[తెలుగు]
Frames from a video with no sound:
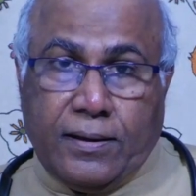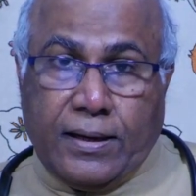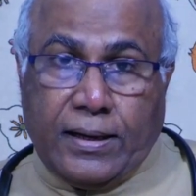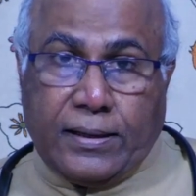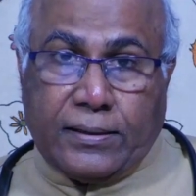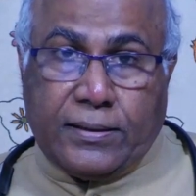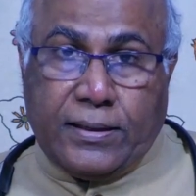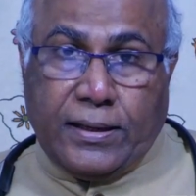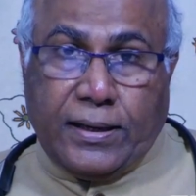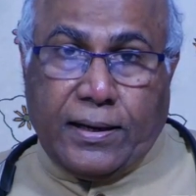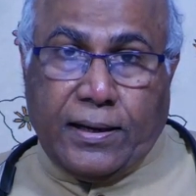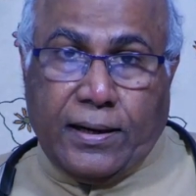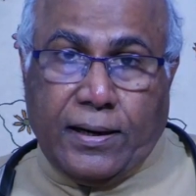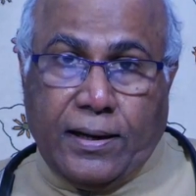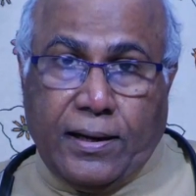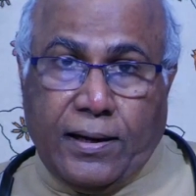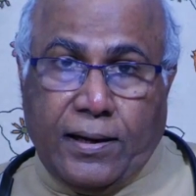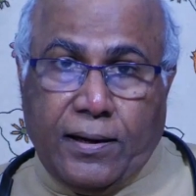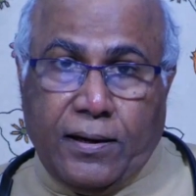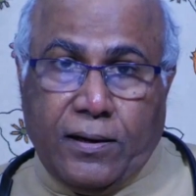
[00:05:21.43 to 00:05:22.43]
రక్త
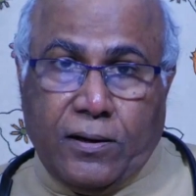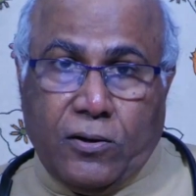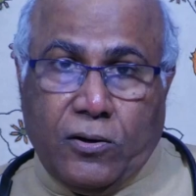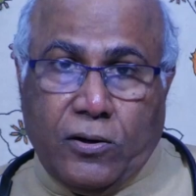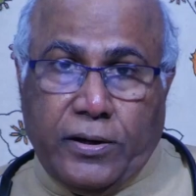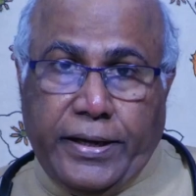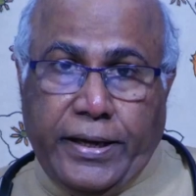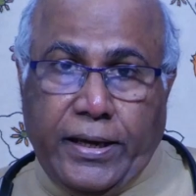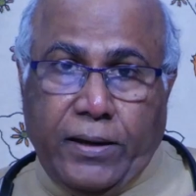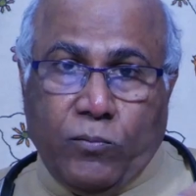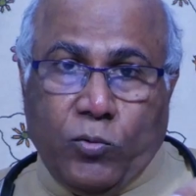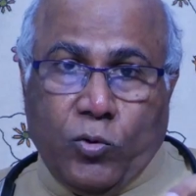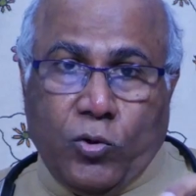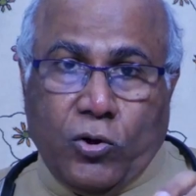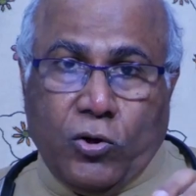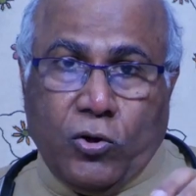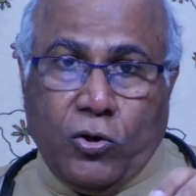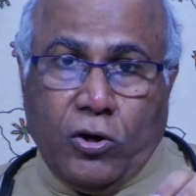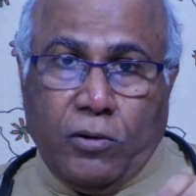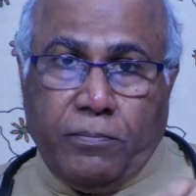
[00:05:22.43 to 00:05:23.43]
కణాలలో
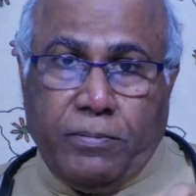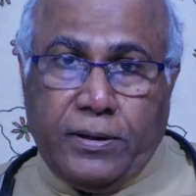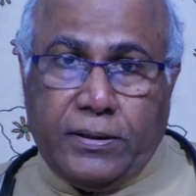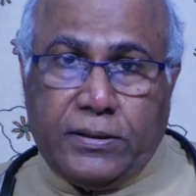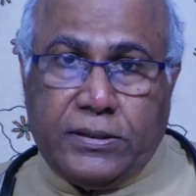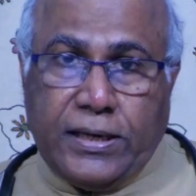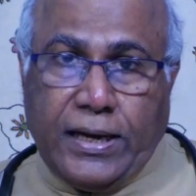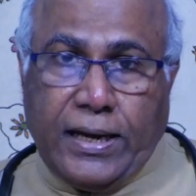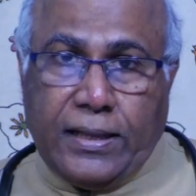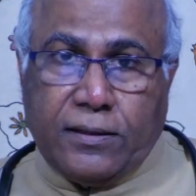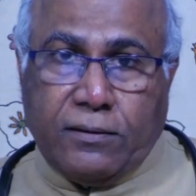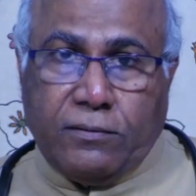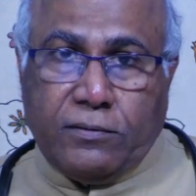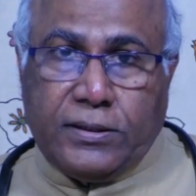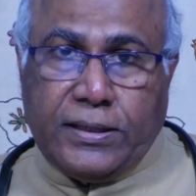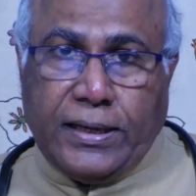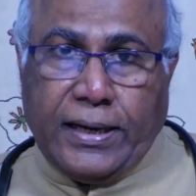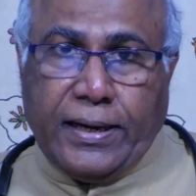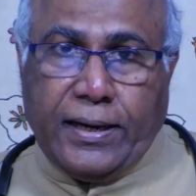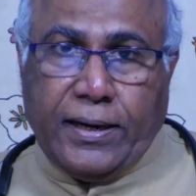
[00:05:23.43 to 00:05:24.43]
హీమోగ్లోబిన్ శాతం
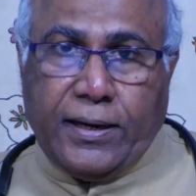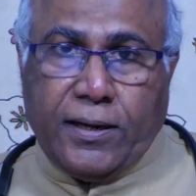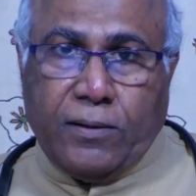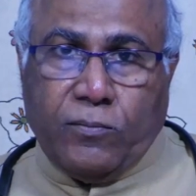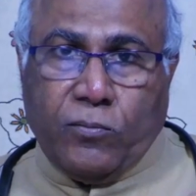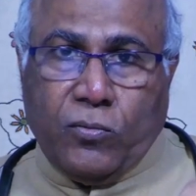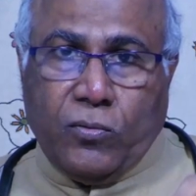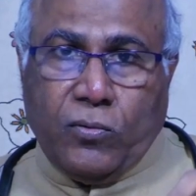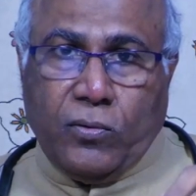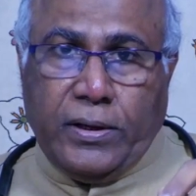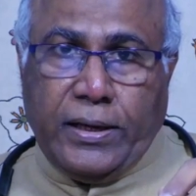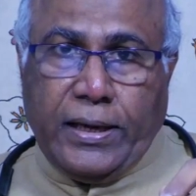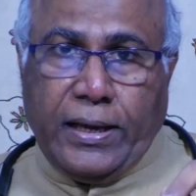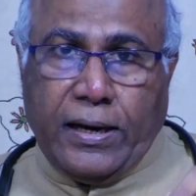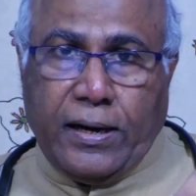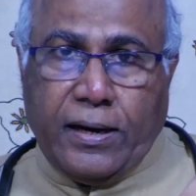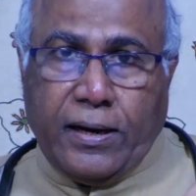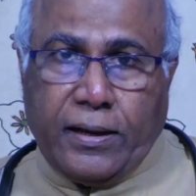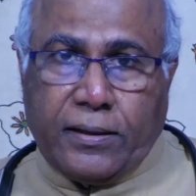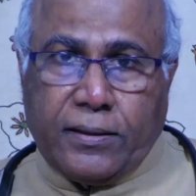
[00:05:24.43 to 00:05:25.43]
తగ్గటము
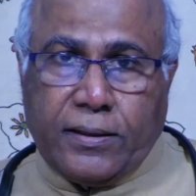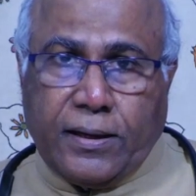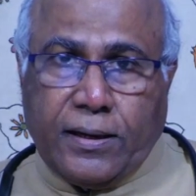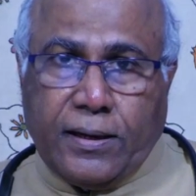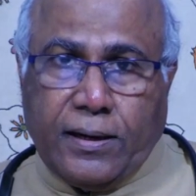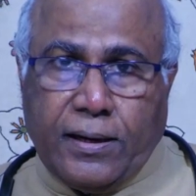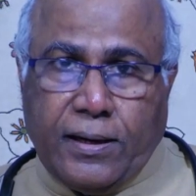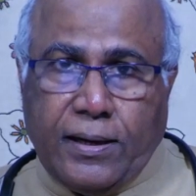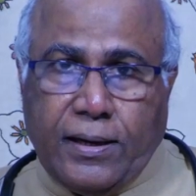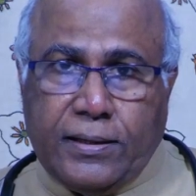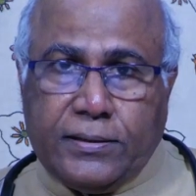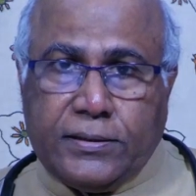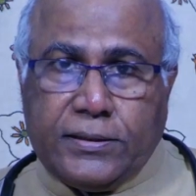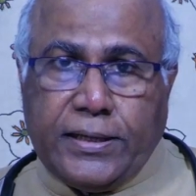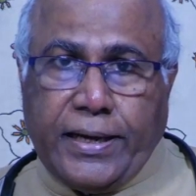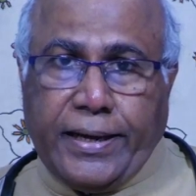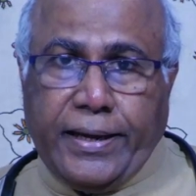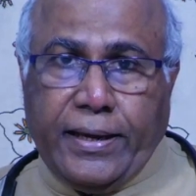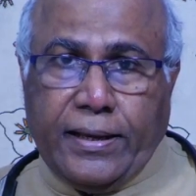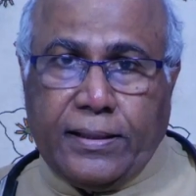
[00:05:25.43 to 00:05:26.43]
ఎర్ర రక్త కణాల
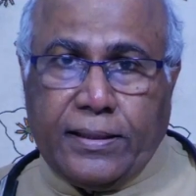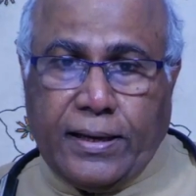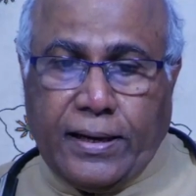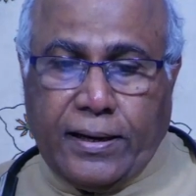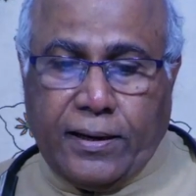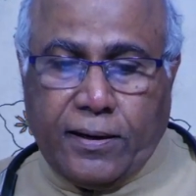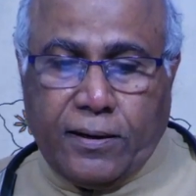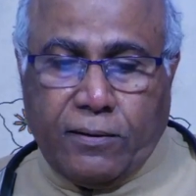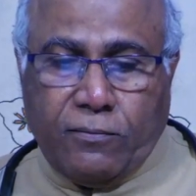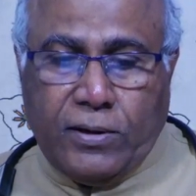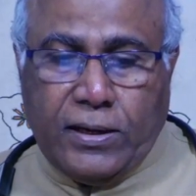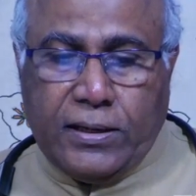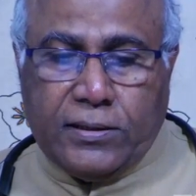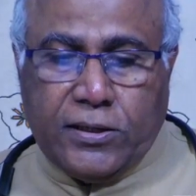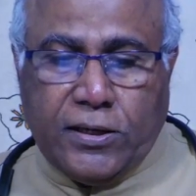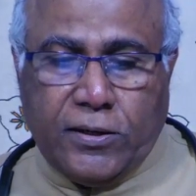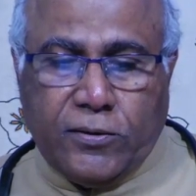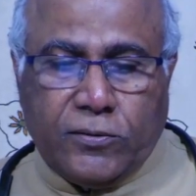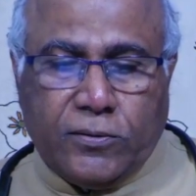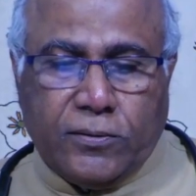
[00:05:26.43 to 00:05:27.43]
సంఖ్య తగ్గటం వల్ల
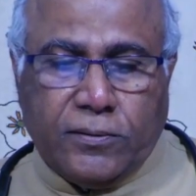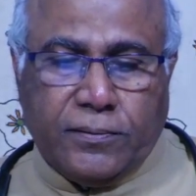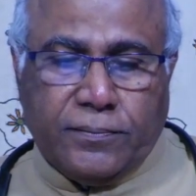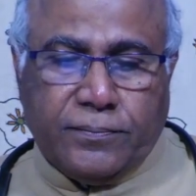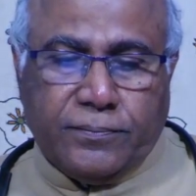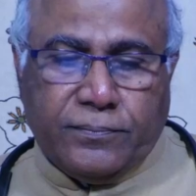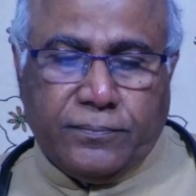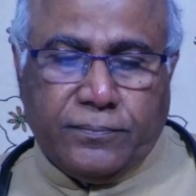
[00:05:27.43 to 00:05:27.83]
జరుగుతుంది